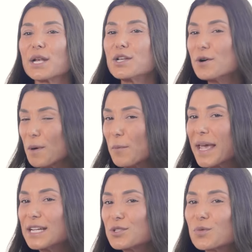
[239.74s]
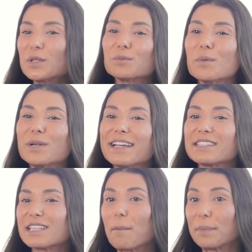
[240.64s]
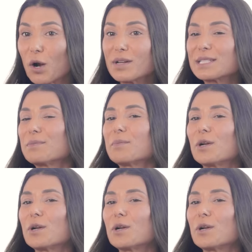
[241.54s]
Normalmente, quando uma mulher está próxima à